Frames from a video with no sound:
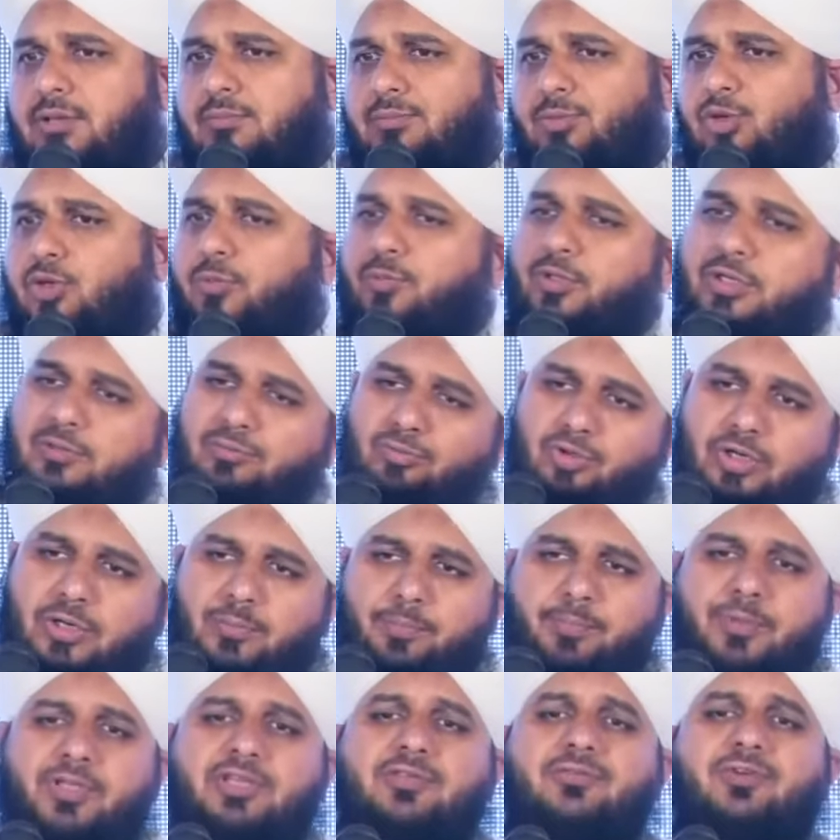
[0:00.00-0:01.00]
मोमिन
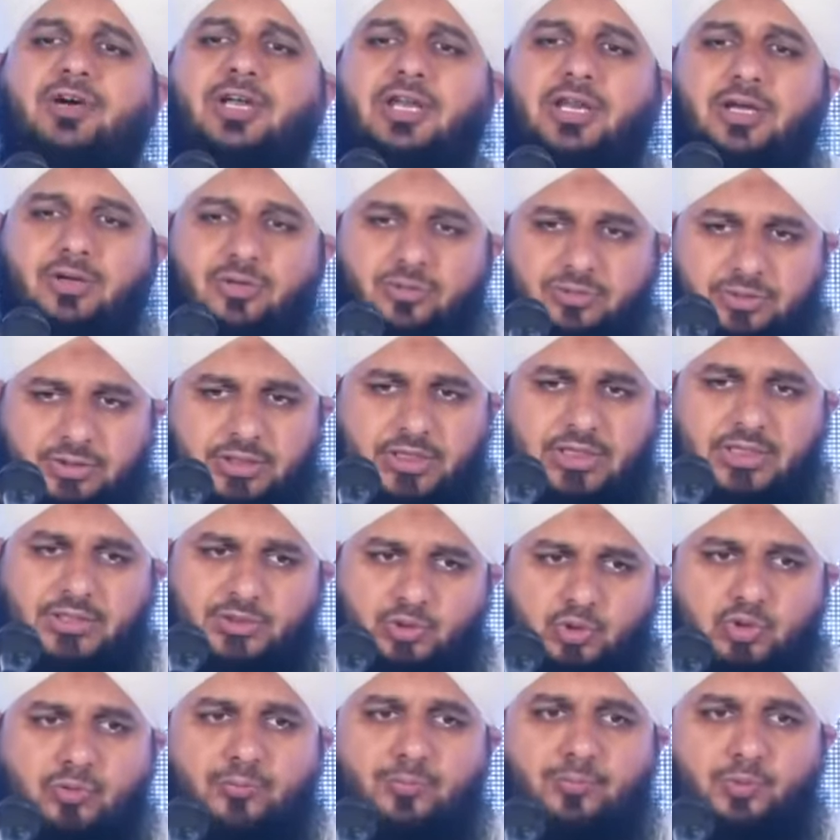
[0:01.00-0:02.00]
मोहब्बत वाला होता
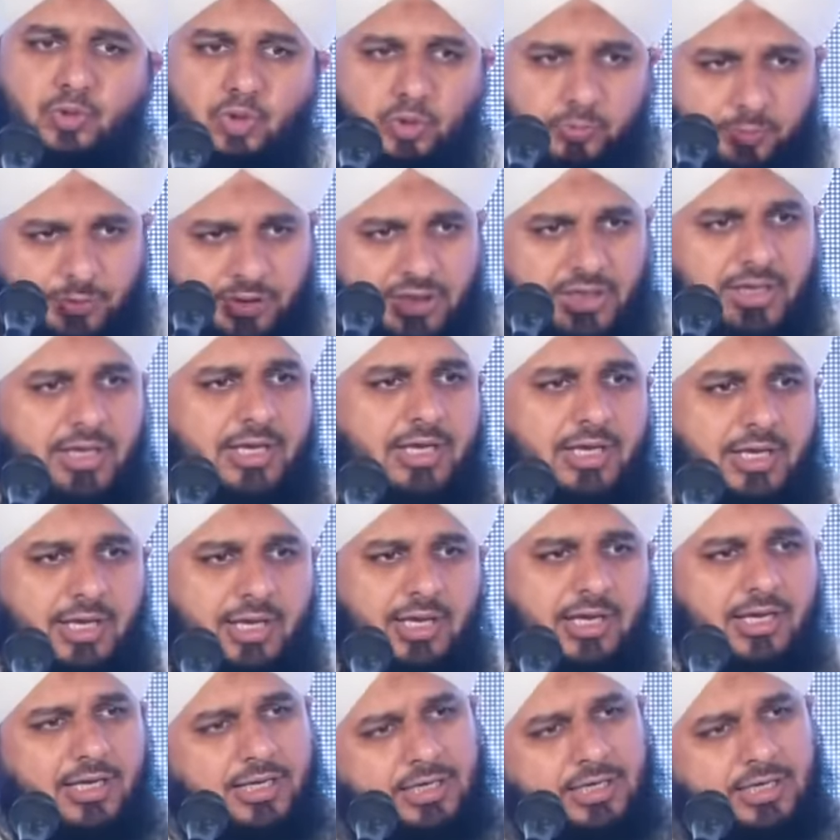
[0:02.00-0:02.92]
है जो मोमिन है